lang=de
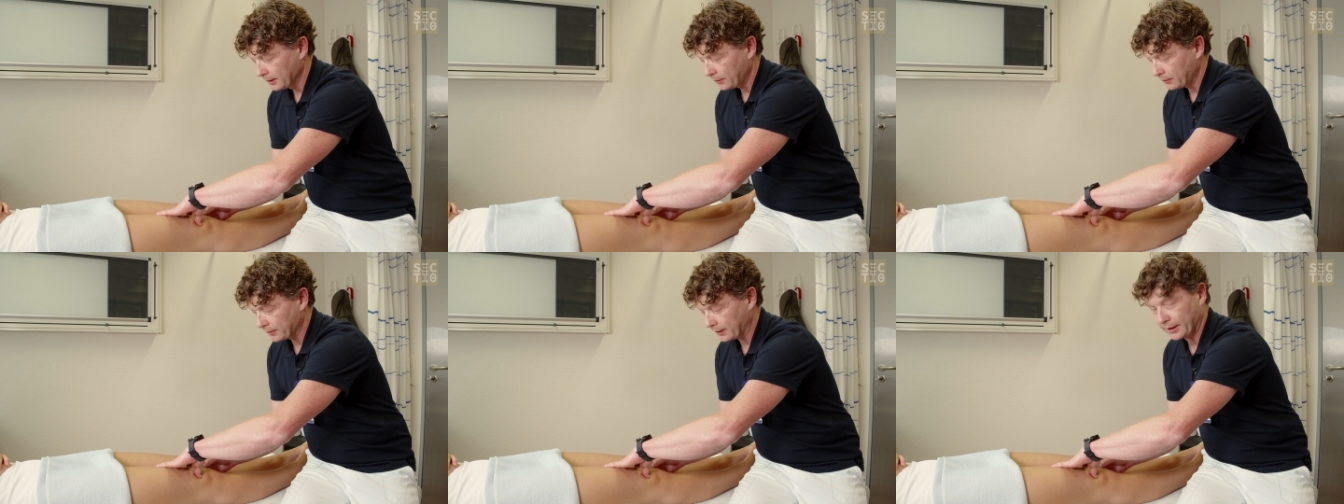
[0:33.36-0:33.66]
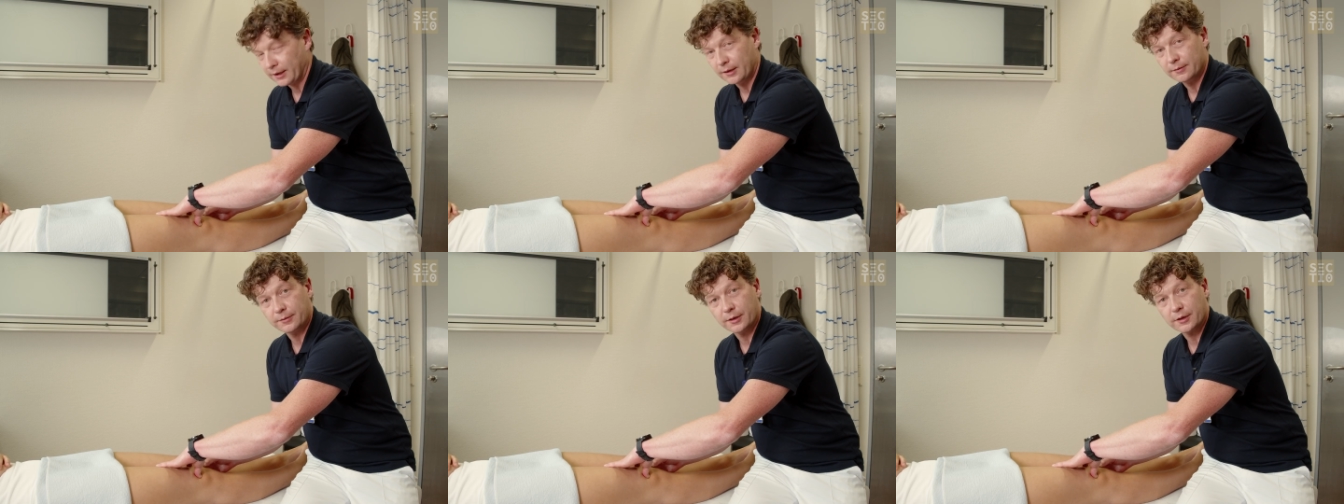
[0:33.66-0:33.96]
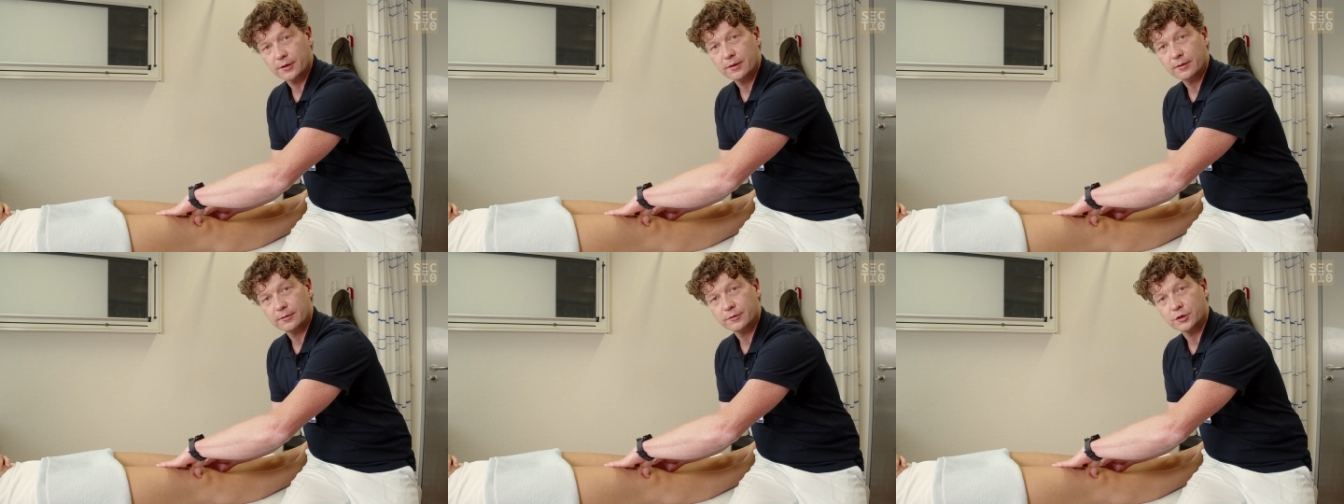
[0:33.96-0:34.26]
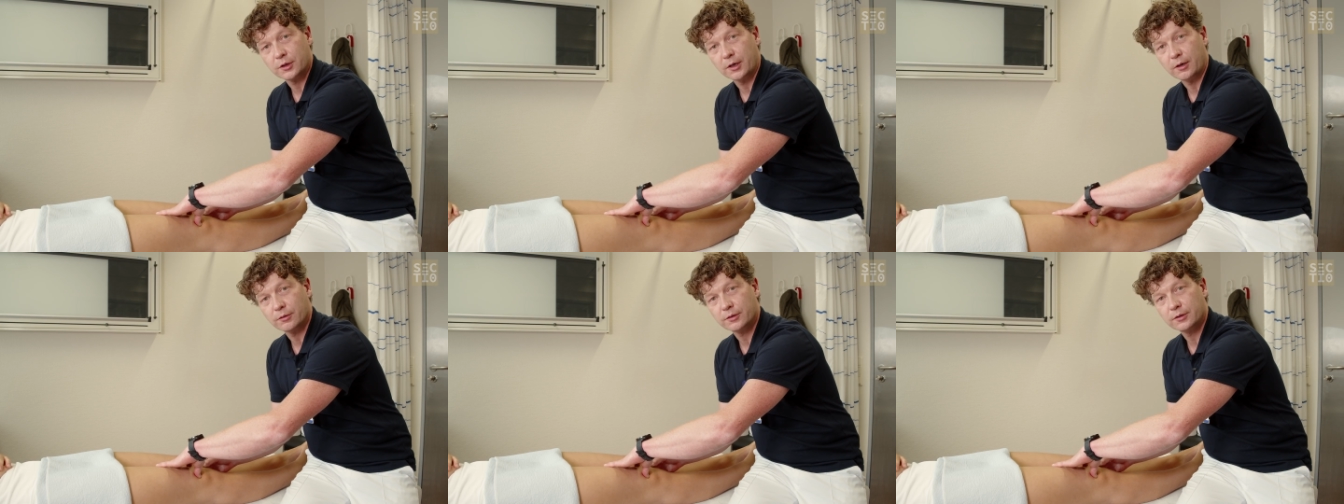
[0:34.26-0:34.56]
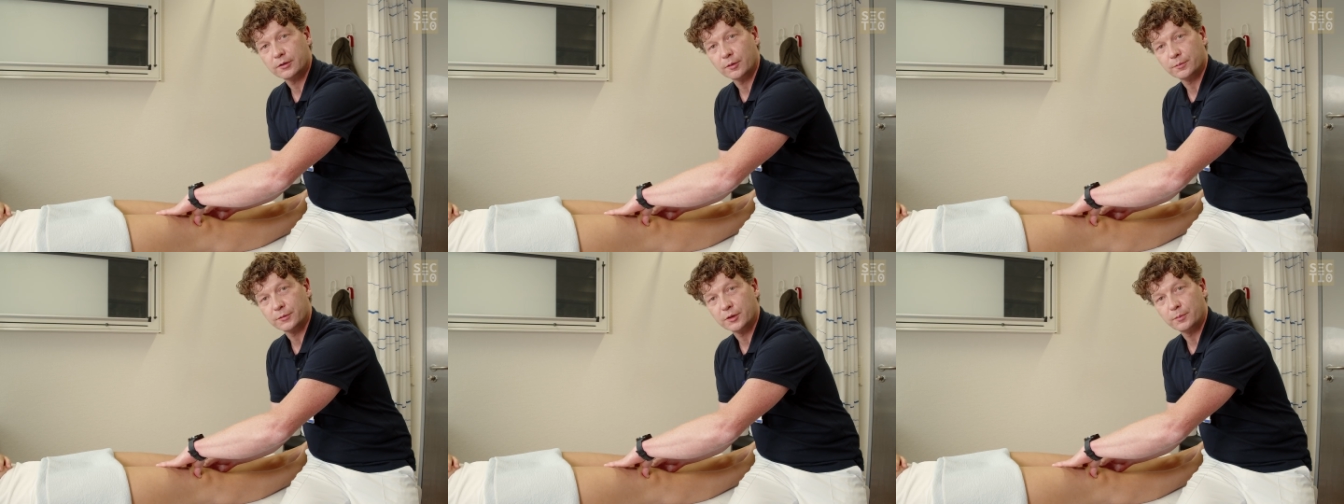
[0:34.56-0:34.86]
und dann einfach
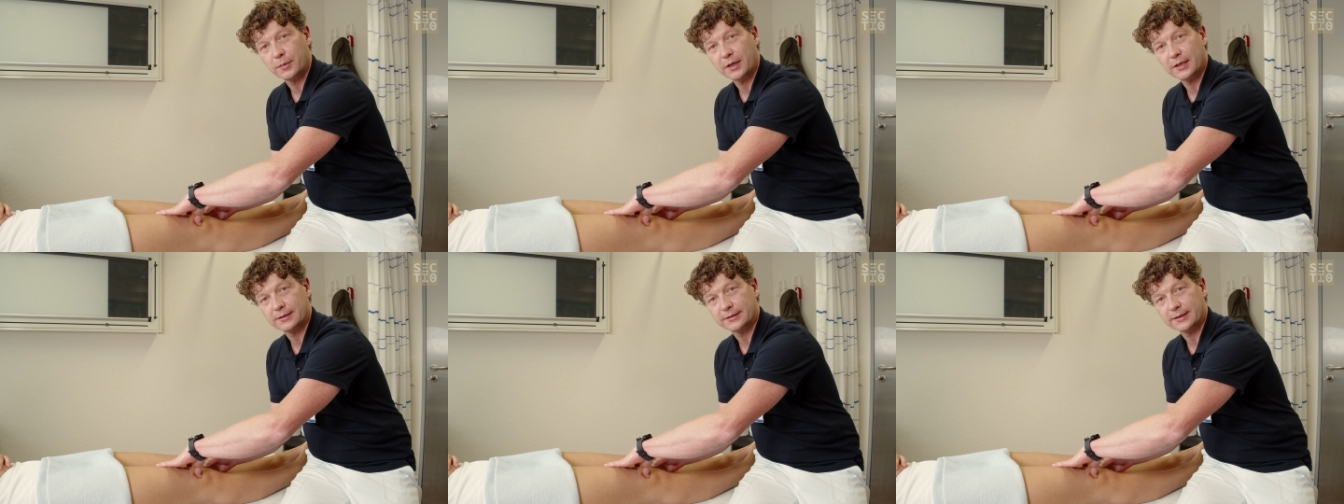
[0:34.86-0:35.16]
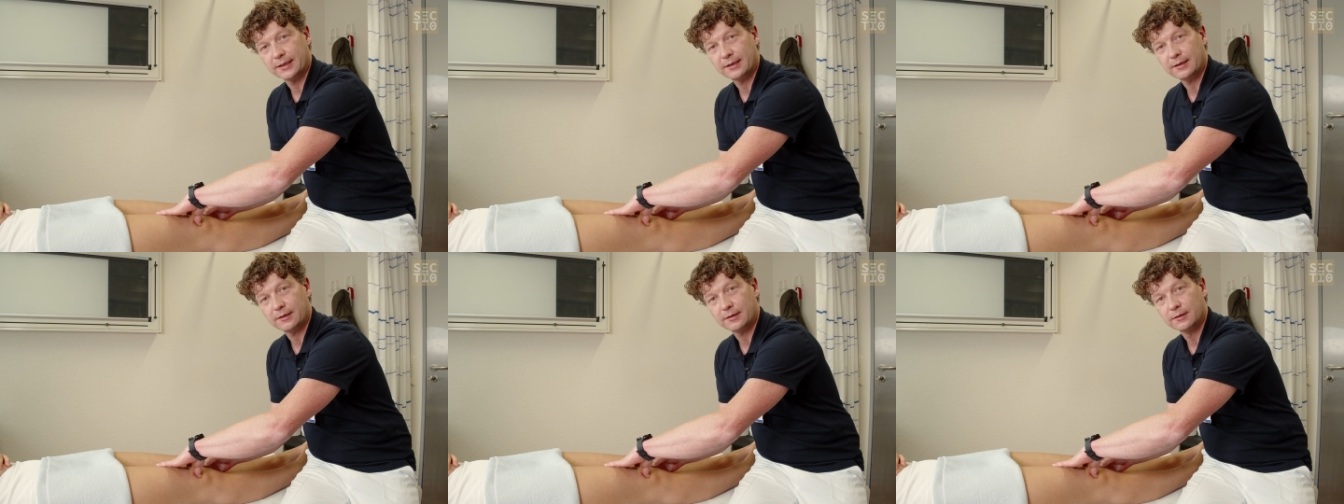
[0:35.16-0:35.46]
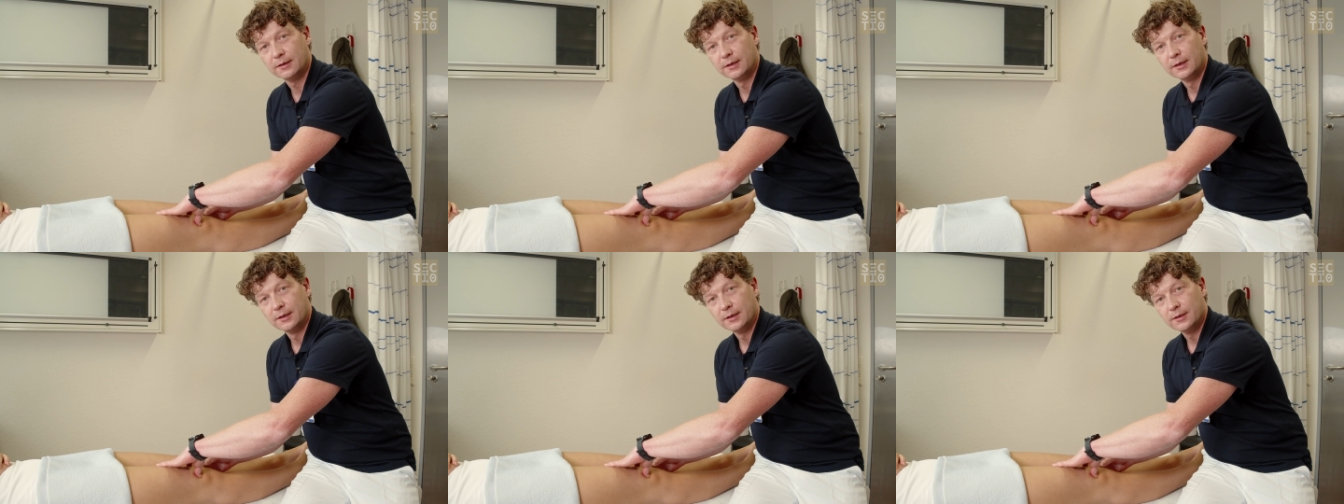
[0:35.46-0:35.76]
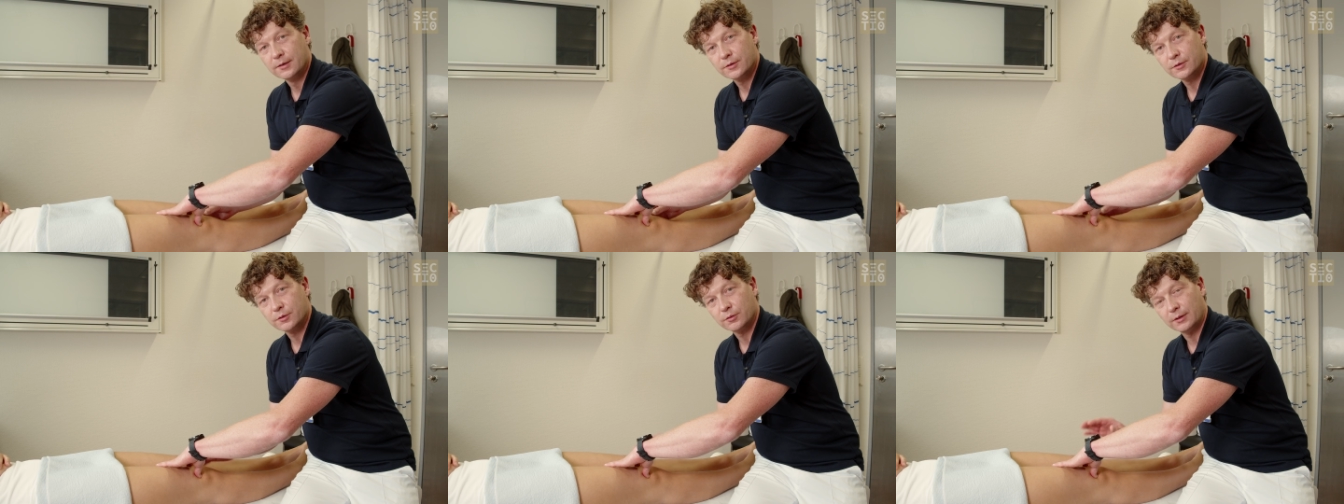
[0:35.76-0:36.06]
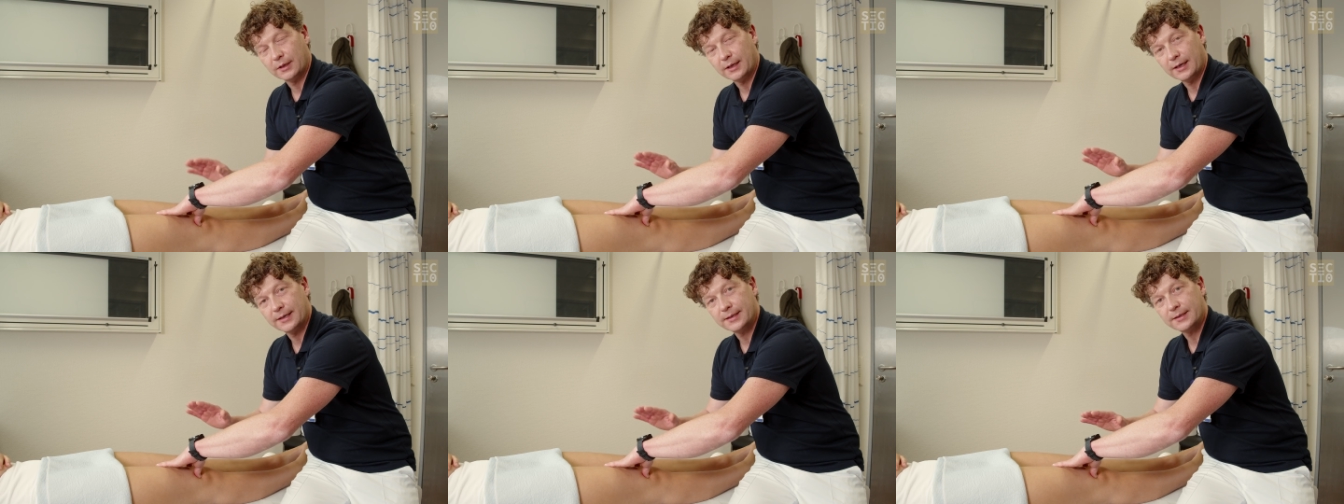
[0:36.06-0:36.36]
schaut, ob die Patella so
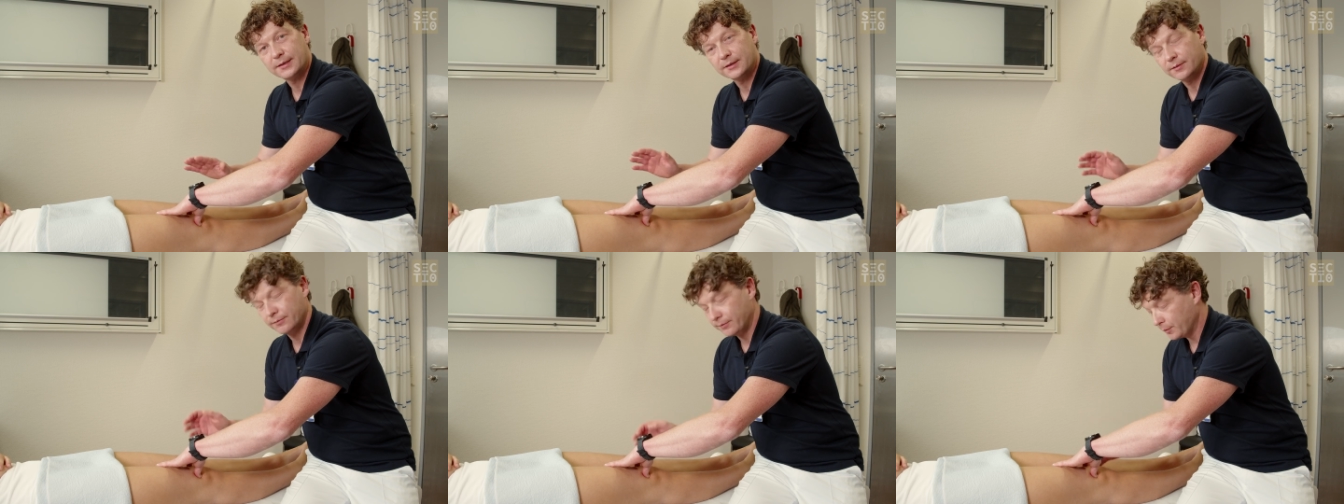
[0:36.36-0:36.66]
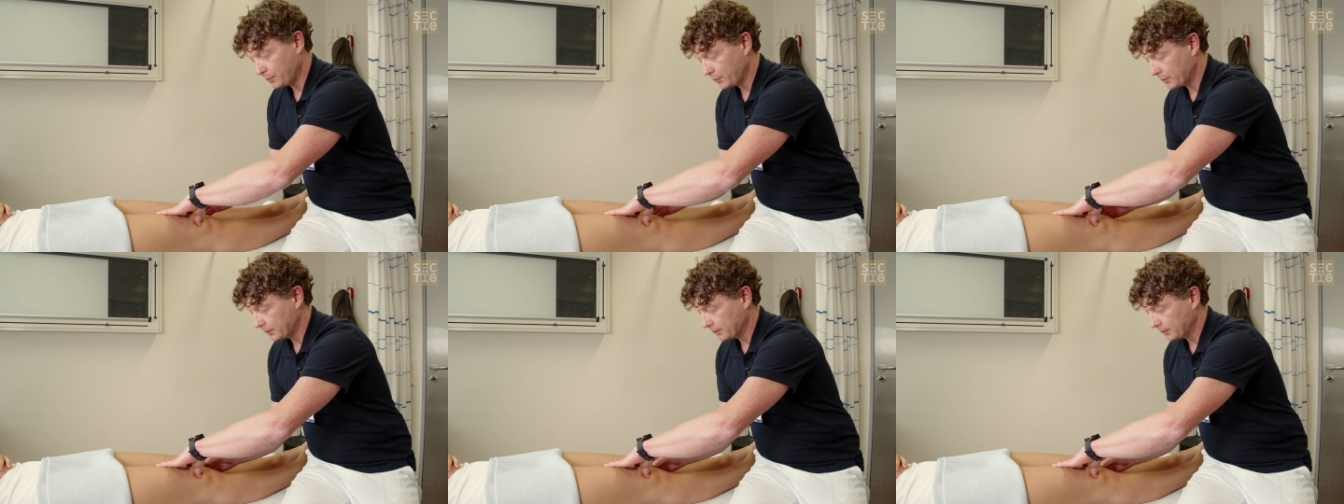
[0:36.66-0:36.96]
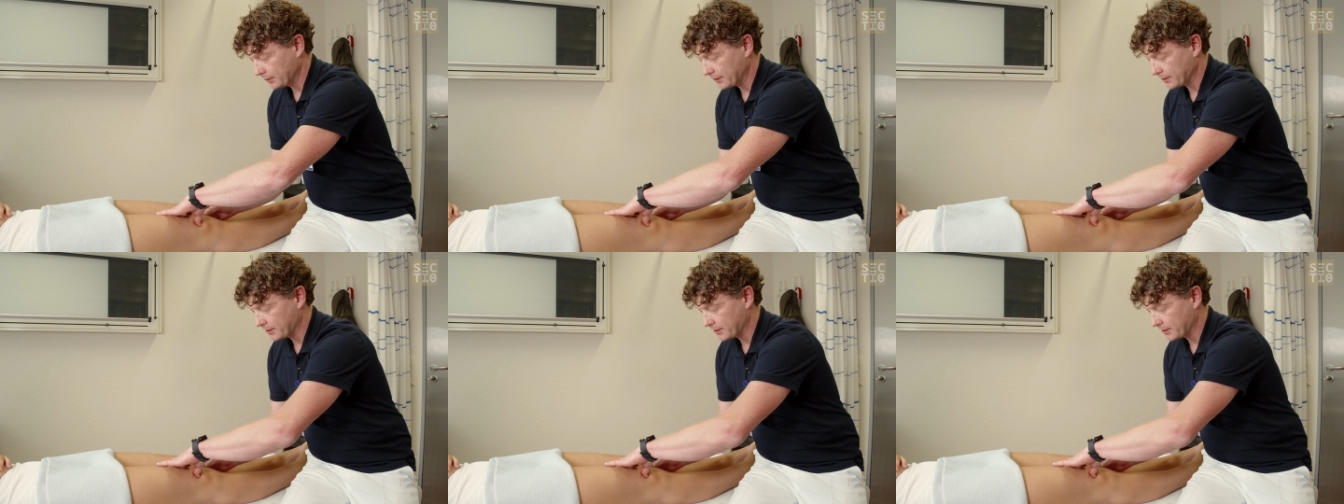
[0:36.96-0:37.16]
leicht wippt.